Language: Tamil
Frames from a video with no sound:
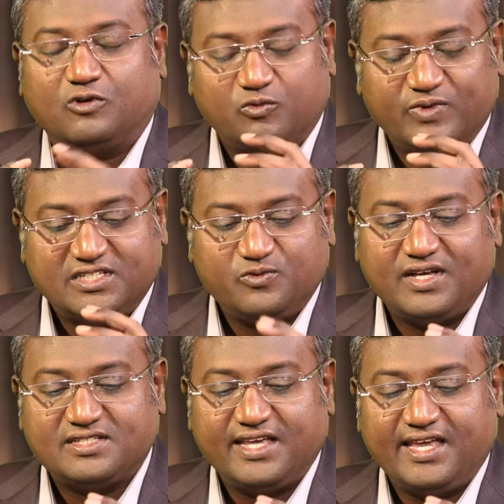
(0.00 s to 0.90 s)
ஒரு
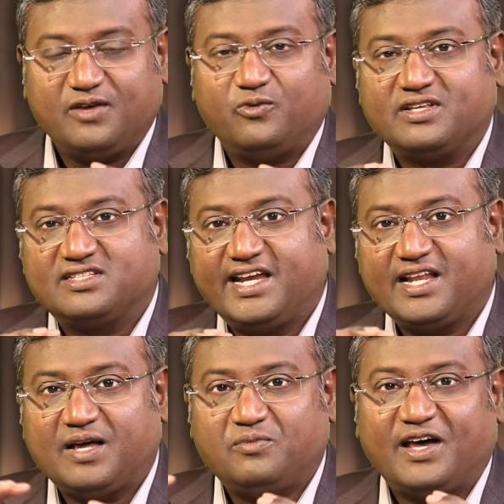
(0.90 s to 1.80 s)
விசுவாசி ஒரு
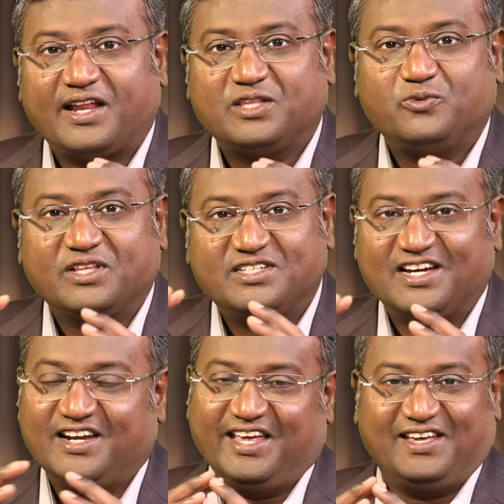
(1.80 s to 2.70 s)
சீடனாக மாறுறது ஒரு
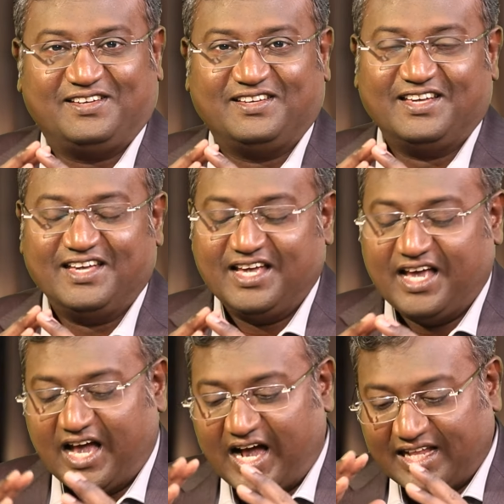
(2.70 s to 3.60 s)
ஜேர்னி
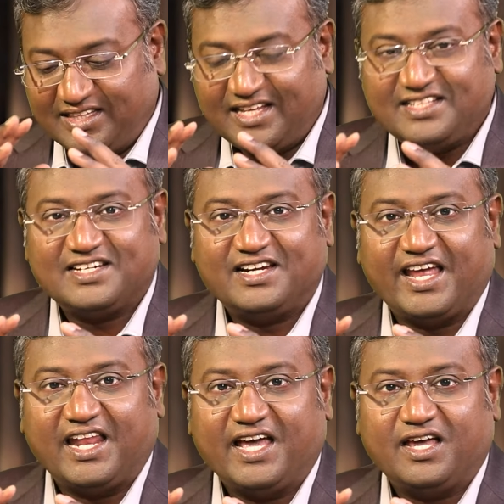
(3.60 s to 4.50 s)
அந்த
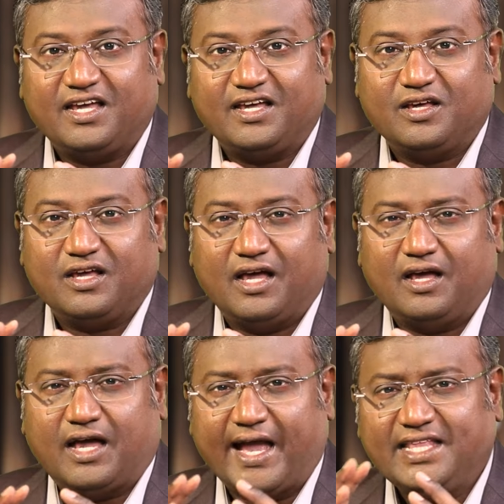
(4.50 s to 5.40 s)
ஜேர்னியில்
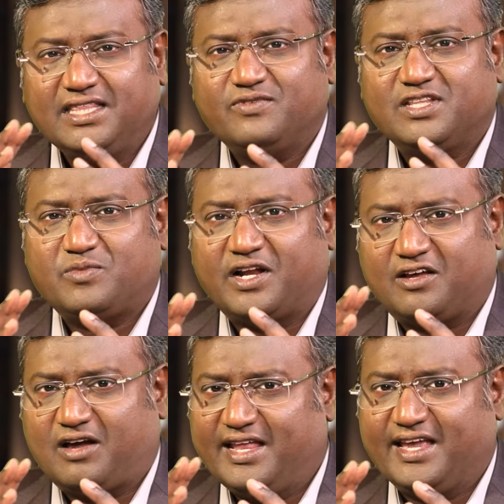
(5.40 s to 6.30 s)
ஐந்து விதமான
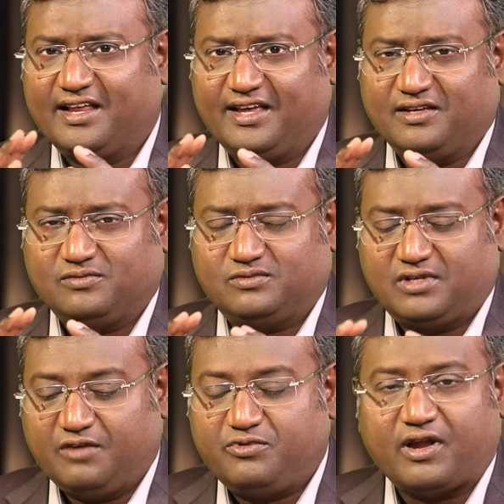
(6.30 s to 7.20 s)
காலிங் இருக்குது
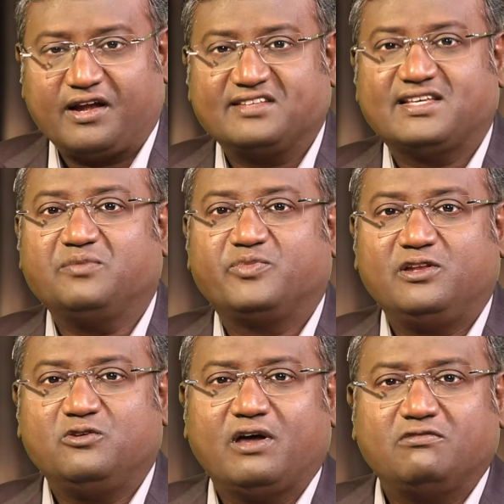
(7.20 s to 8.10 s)
இஃப் யூ ஆர் அ டிசைப்பிள்
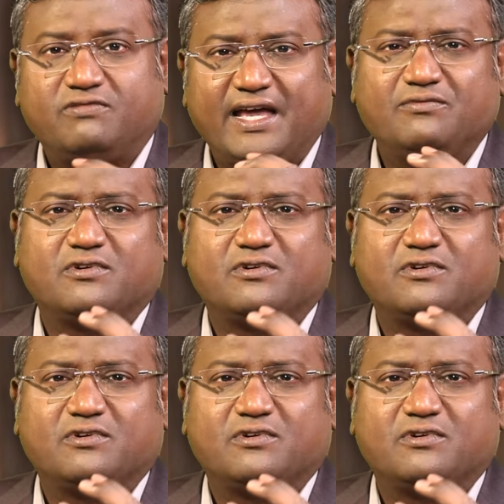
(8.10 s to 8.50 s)
யூ ஹவ் ஃபைவ்